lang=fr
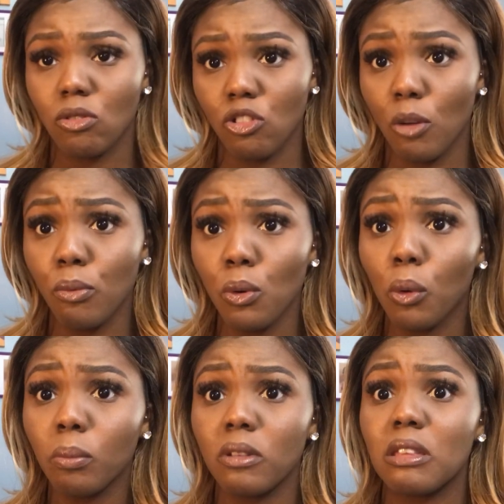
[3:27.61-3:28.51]
J'ai un peu
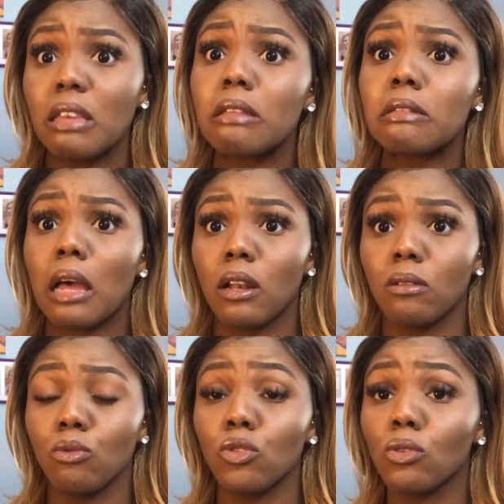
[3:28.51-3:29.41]
honte parce qu'il est sale.
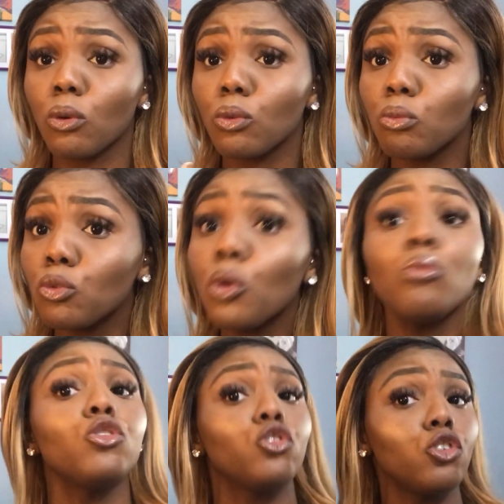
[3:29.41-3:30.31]
Donc, ne
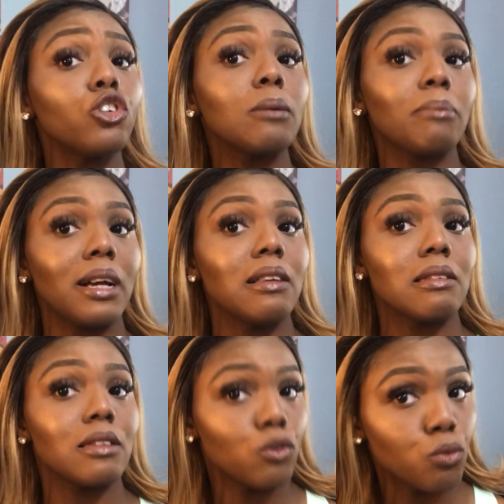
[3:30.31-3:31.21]
me jugez pas,
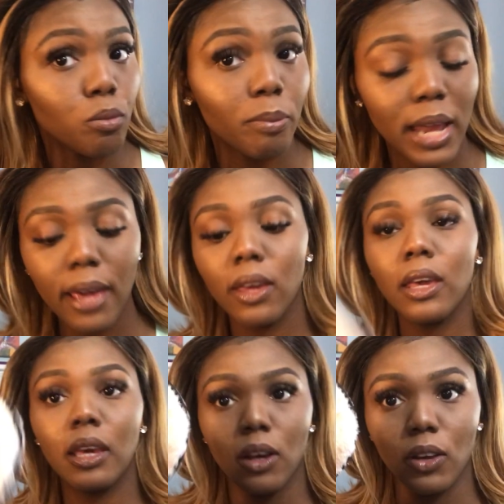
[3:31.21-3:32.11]
s'il vous plaît.
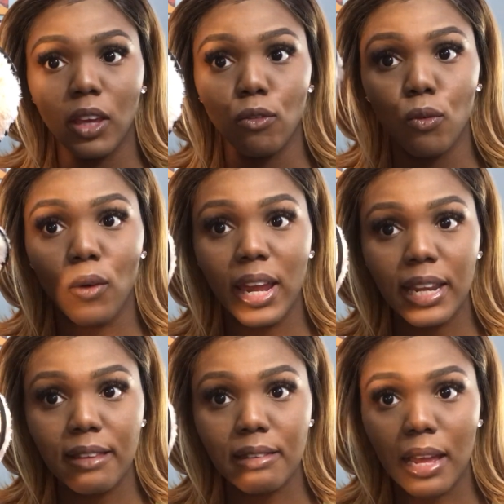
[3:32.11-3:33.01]
Ok, vous voyez,
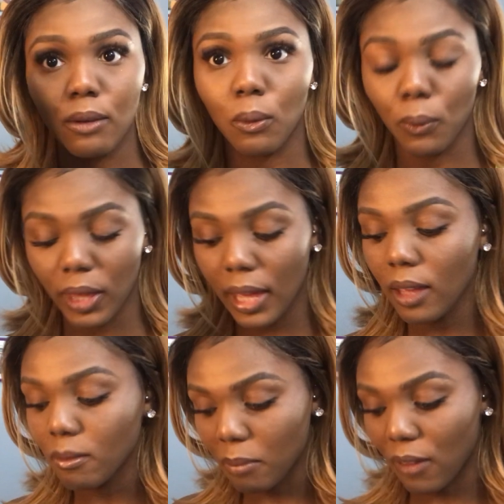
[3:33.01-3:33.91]
il est sale. Ok,
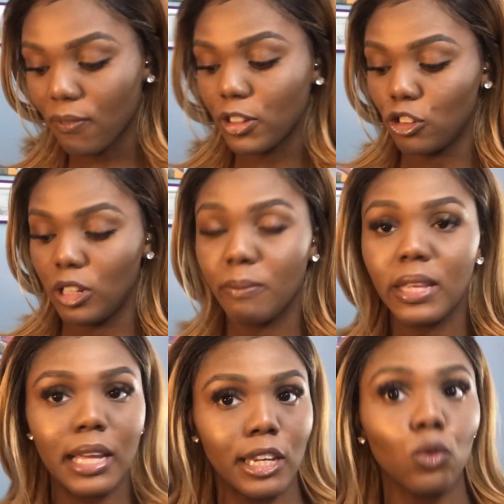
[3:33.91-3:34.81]
parfait. Je l'ai
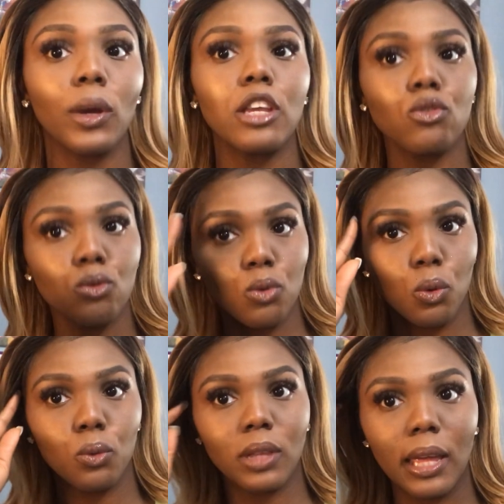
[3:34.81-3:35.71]
mis à nettoyer sur le
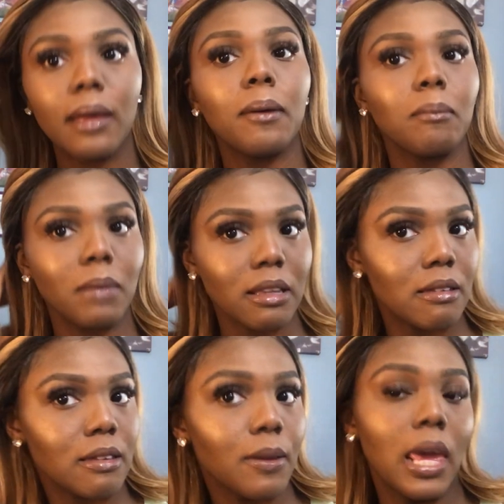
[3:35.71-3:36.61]
côté. Merci.